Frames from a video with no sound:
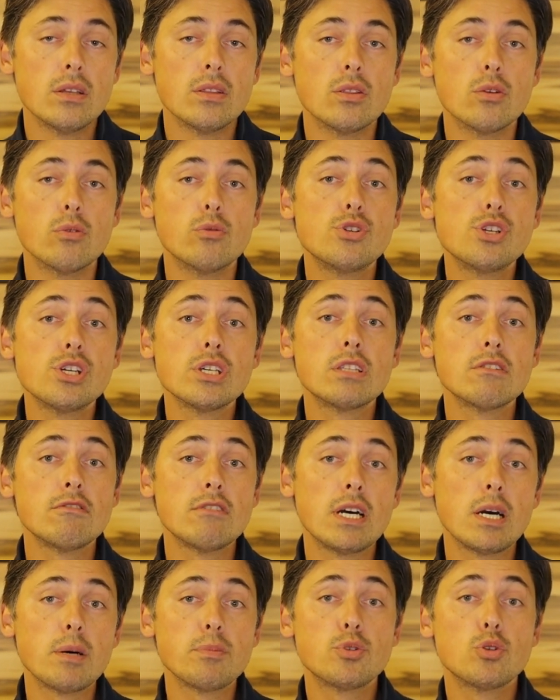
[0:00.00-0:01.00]
Но
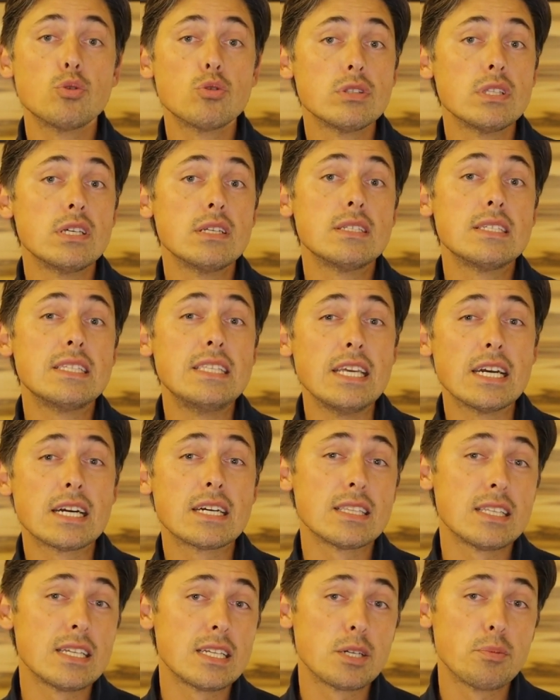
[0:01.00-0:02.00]
учитывая абсурдность
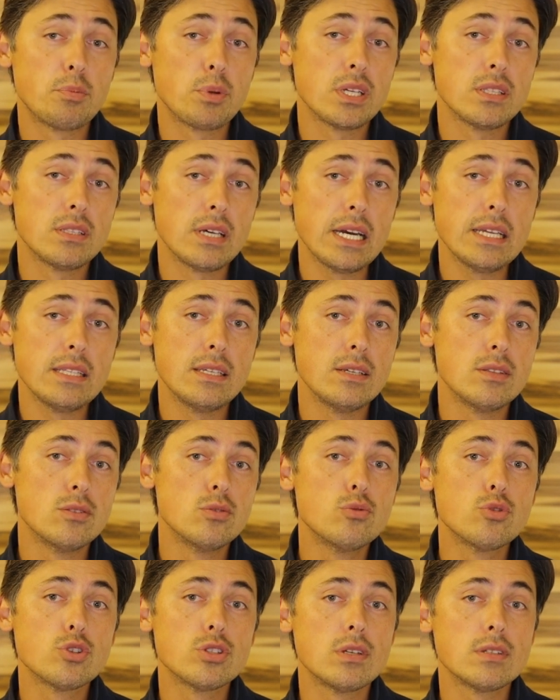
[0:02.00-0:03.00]
некоторых преданий,
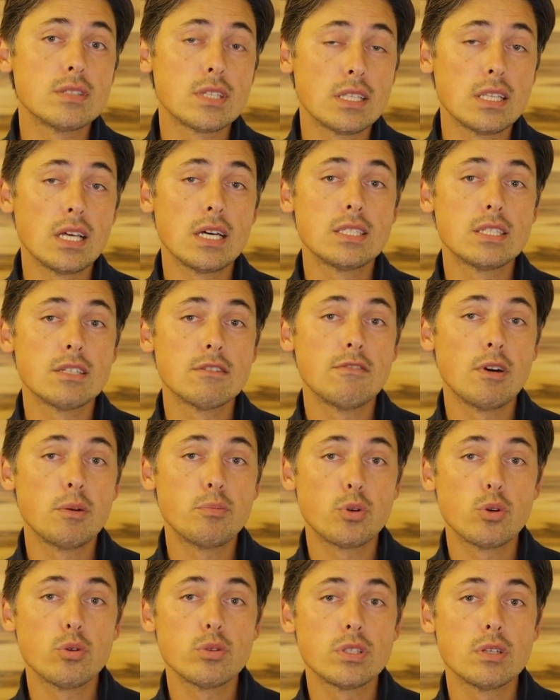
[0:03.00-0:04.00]
нужно задаться
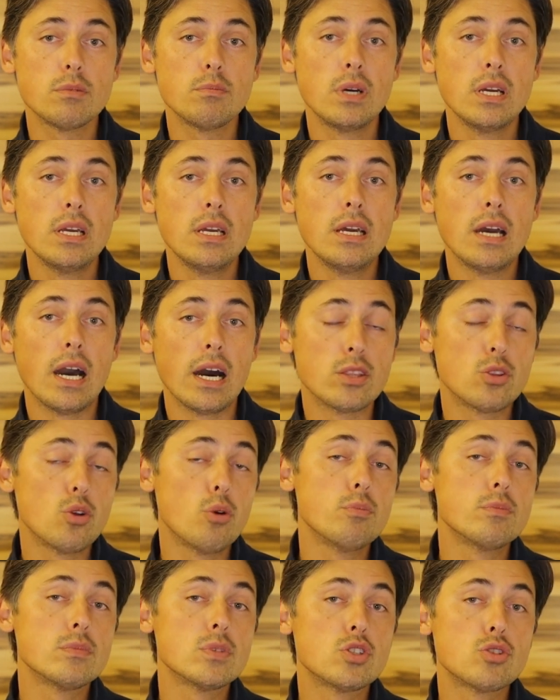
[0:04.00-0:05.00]
вопросом о
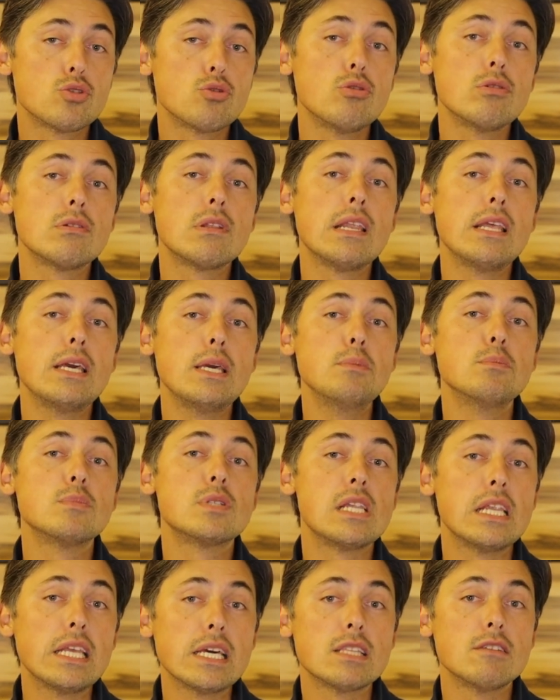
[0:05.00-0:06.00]
том, стоит ли им
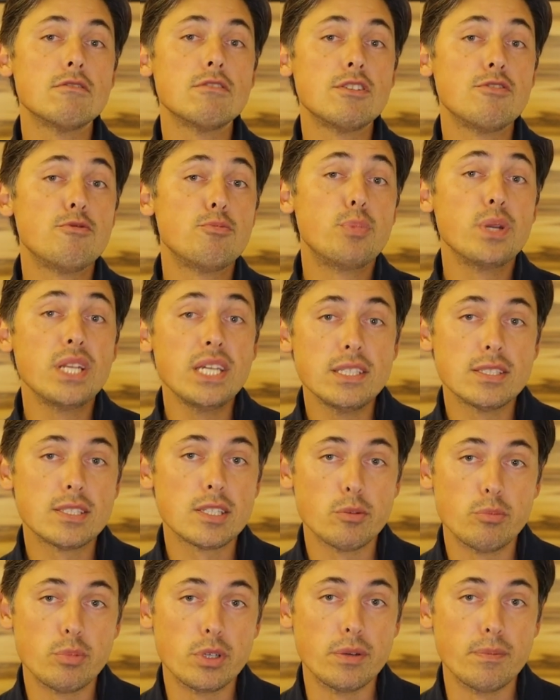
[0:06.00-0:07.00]
следовать в
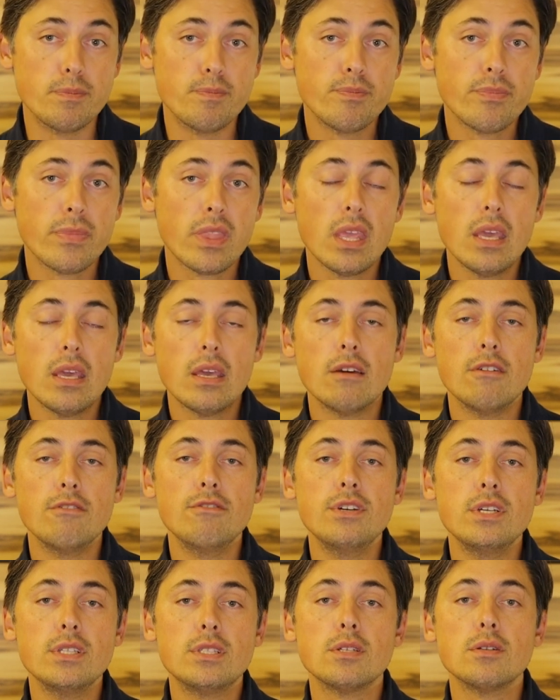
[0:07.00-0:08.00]
принципе.
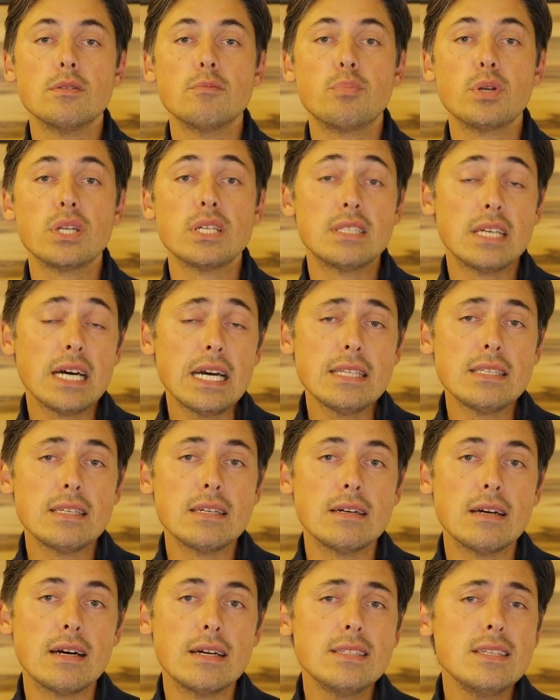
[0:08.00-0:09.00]
Ведь
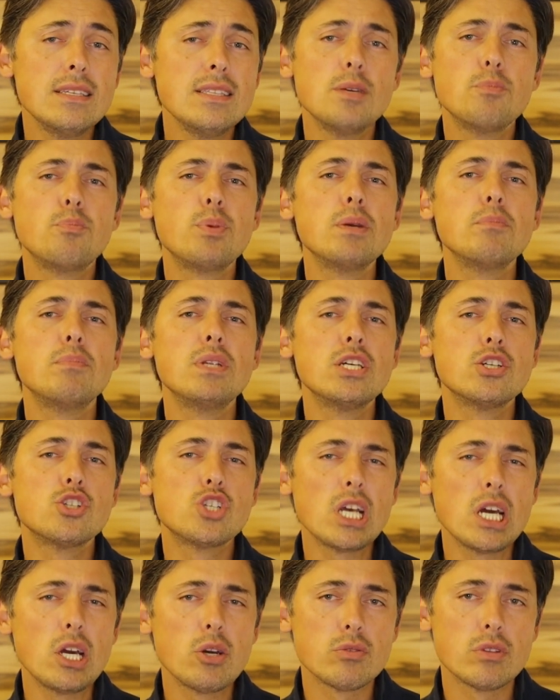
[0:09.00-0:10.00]
предания, они не
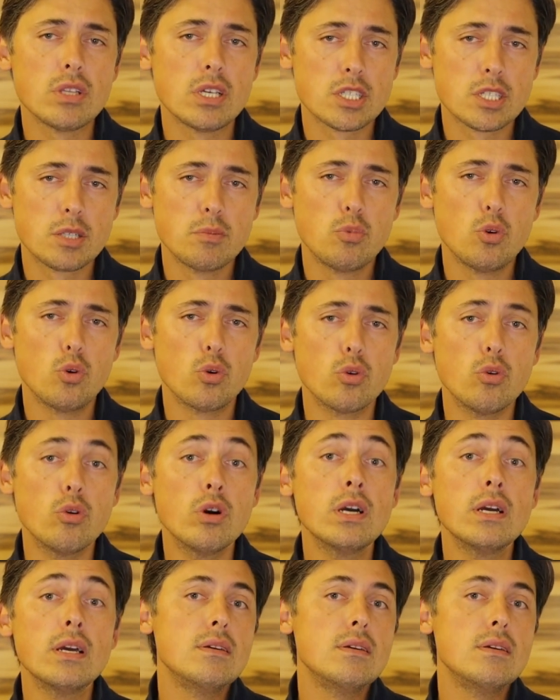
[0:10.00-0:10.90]
приближают нас к Богу